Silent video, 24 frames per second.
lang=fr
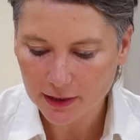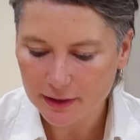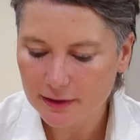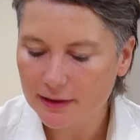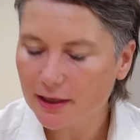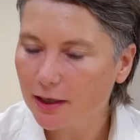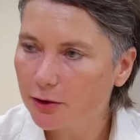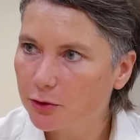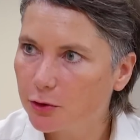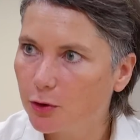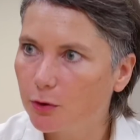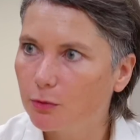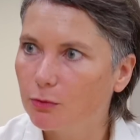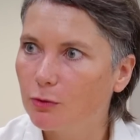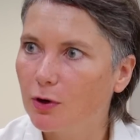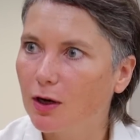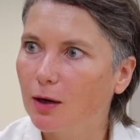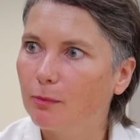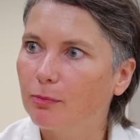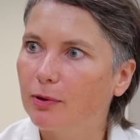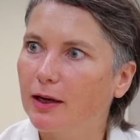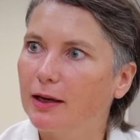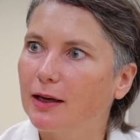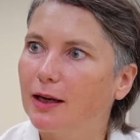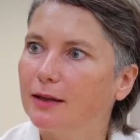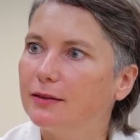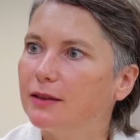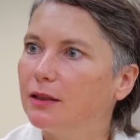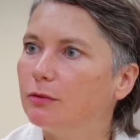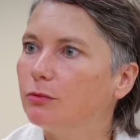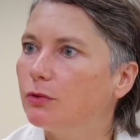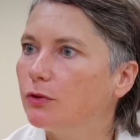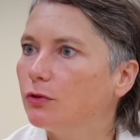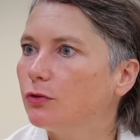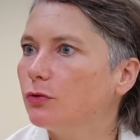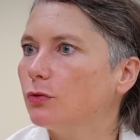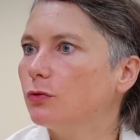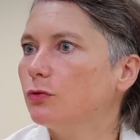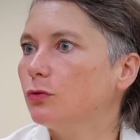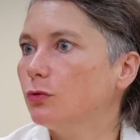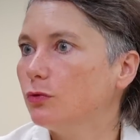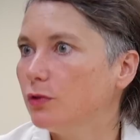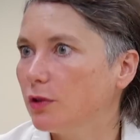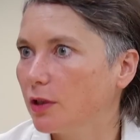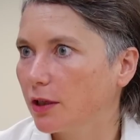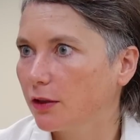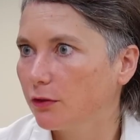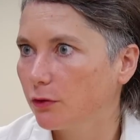quelques mois après la démission du
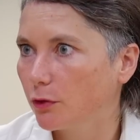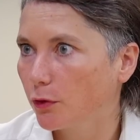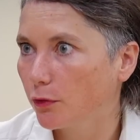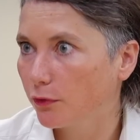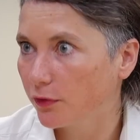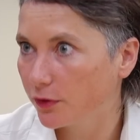directeur